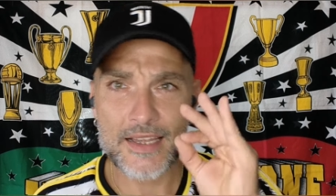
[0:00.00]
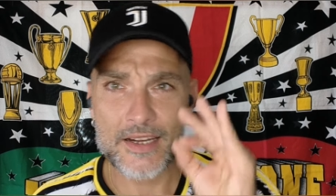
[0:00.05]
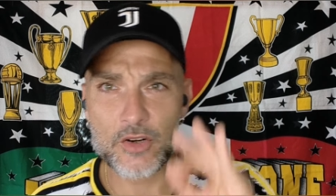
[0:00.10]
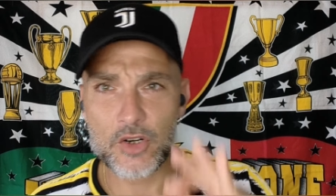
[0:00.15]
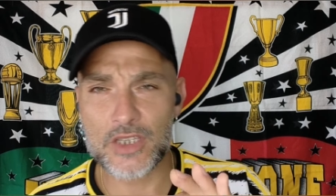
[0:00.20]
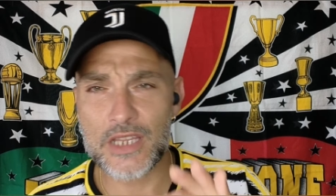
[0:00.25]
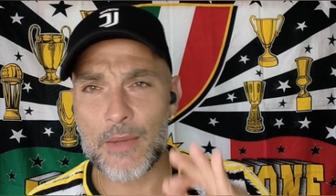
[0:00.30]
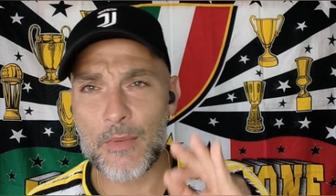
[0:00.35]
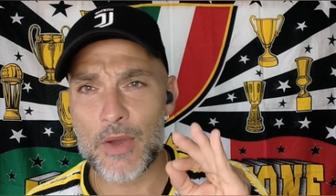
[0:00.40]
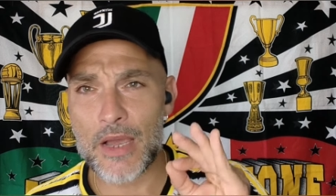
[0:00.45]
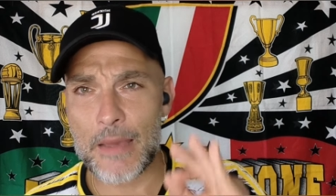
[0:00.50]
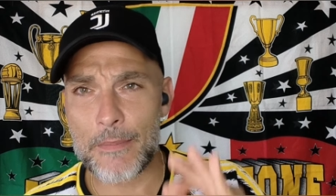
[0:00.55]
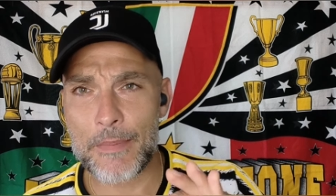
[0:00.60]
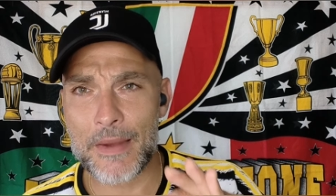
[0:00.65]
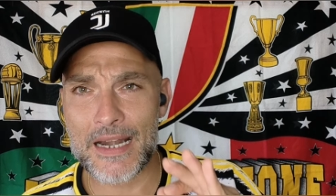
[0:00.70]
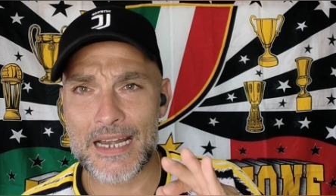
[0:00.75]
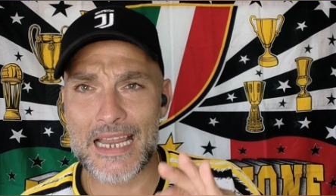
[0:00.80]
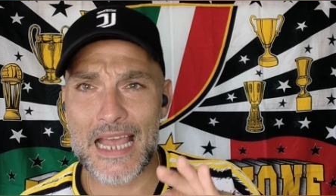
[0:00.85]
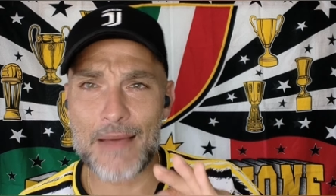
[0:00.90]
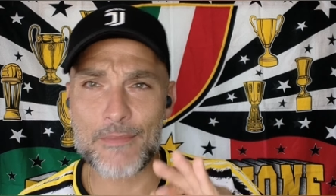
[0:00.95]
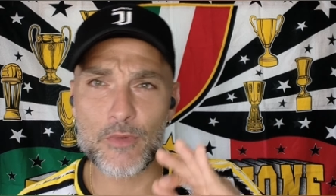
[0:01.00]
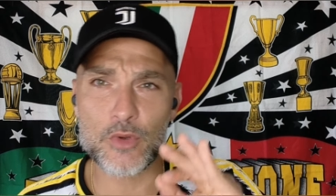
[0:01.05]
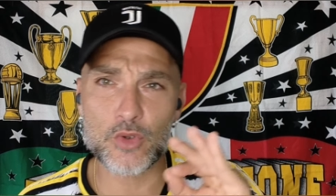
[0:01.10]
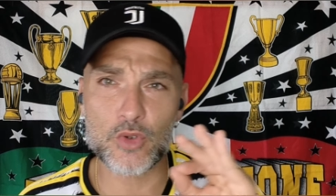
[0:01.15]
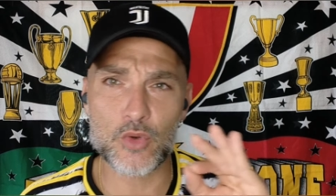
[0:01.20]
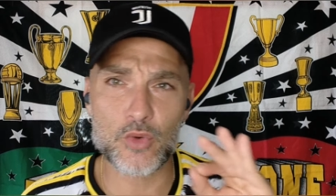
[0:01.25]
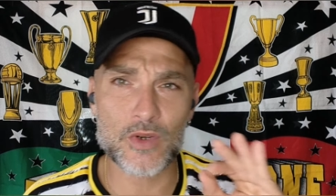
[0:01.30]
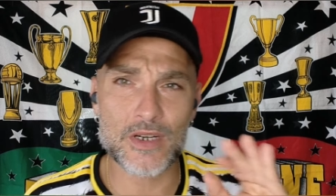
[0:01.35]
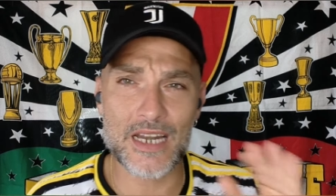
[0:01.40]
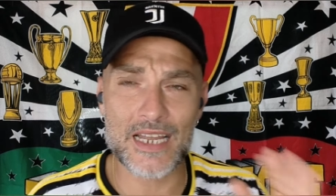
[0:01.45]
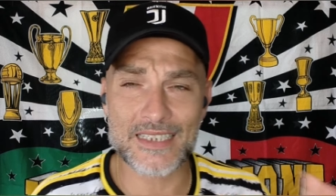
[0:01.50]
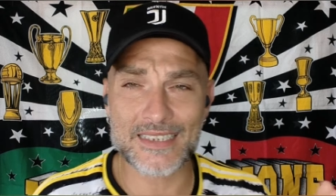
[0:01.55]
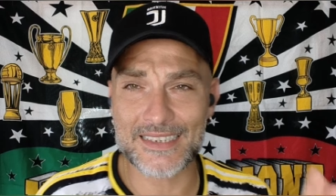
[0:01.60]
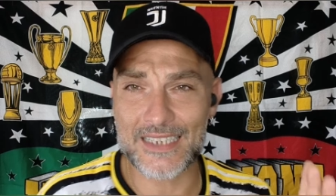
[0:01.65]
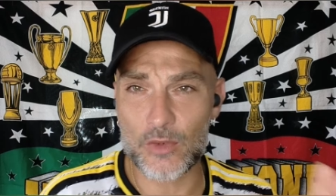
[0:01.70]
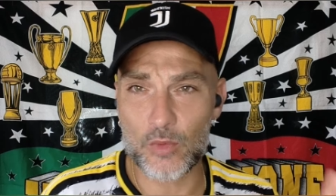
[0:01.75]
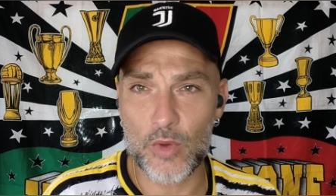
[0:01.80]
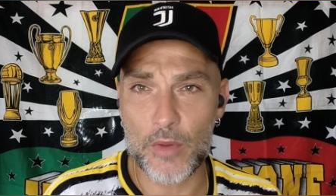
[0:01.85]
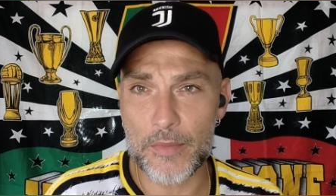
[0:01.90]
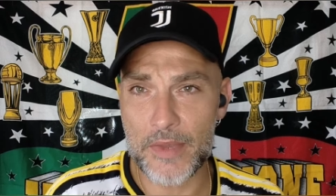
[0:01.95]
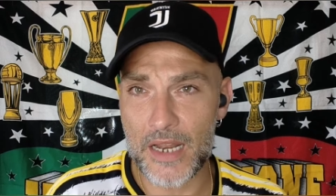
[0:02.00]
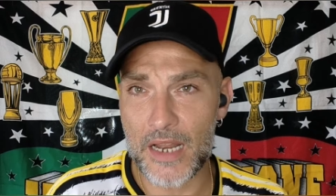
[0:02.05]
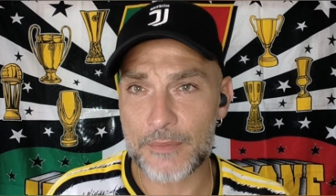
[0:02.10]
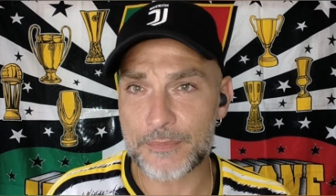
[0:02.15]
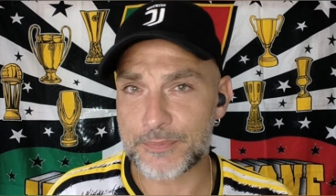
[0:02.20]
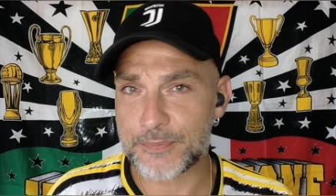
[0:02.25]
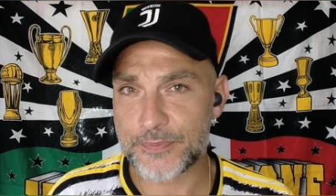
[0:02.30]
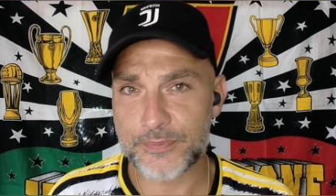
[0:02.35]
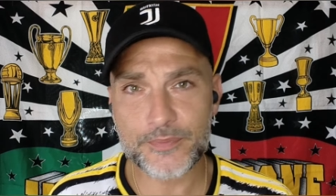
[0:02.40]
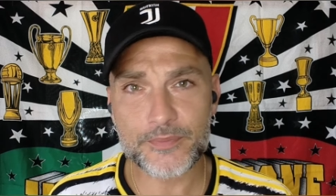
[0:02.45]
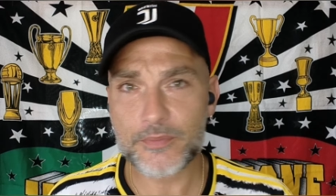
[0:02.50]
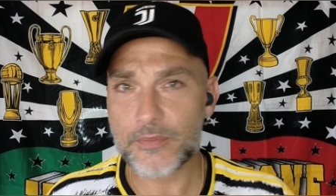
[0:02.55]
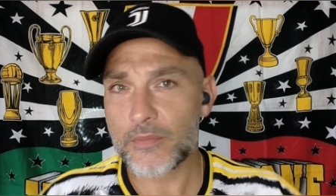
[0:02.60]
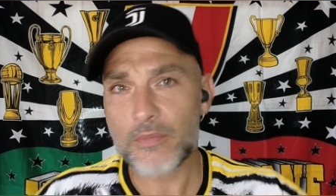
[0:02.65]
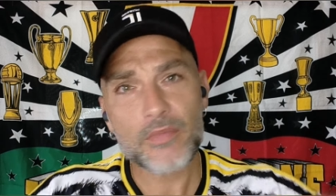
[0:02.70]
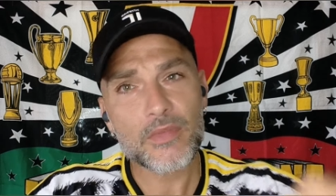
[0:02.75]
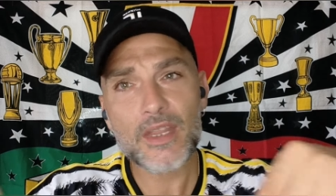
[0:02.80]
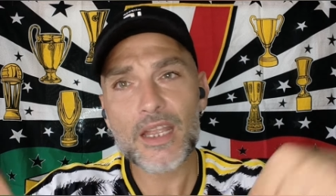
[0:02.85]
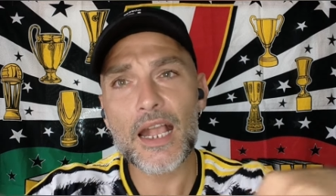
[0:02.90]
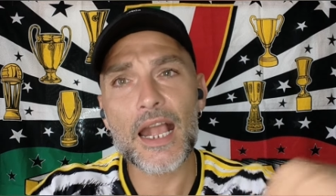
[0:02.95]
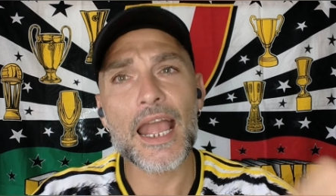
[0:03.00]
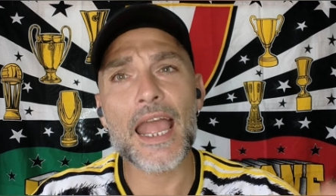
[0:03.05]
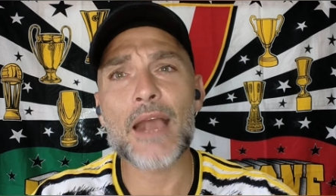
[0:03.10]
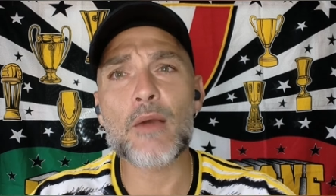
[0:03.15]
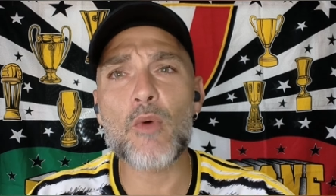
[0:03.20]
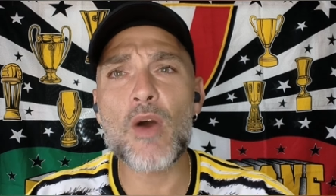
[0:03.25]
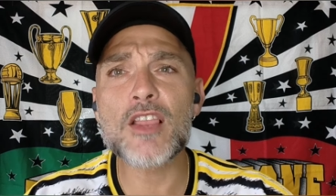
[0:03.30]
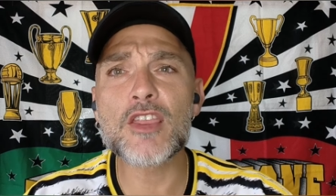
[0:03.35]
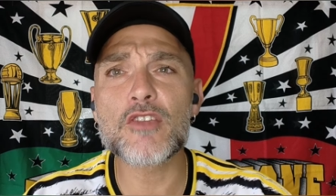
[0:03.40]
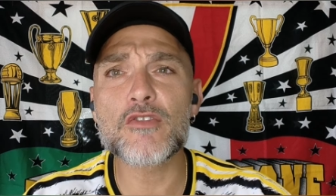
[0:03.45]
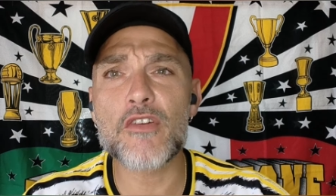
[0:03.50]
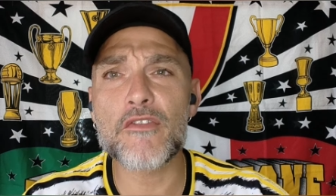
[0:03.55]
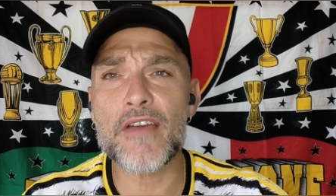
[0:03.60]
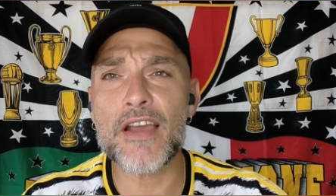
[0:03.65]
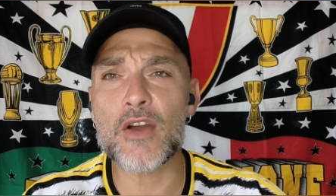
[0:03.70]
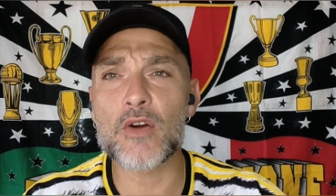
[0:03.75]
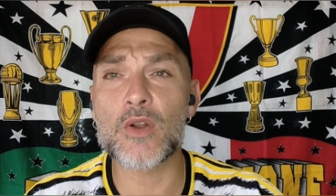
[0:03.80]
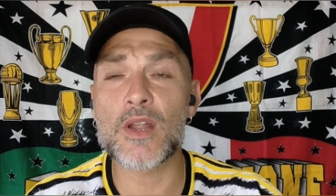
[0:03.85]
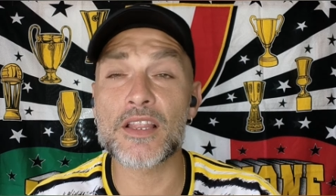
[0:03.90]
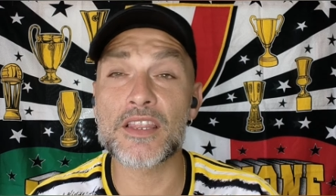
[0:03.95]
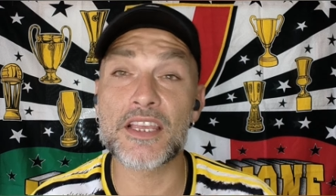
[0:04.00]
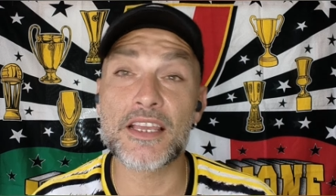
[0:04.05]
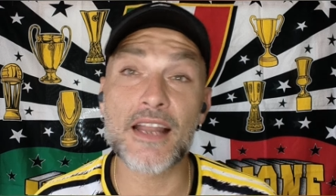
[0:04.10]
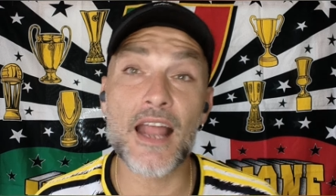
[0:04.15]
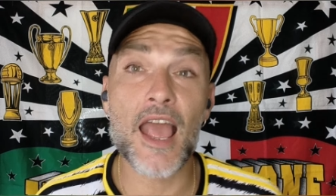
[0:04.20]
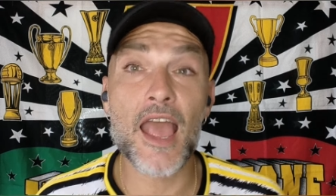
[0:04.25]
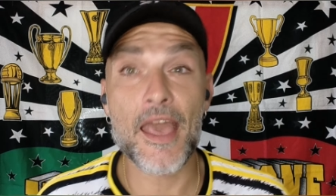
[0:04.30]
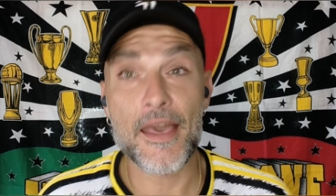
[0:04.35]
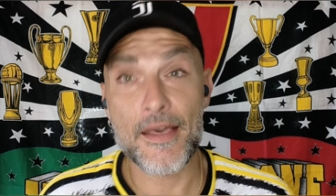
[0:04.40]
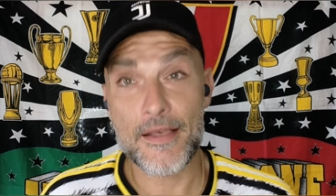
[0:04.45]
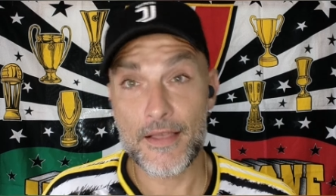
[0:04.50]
Ricordiamo che parliamo di un classe 2000. E quando vi vengono a dire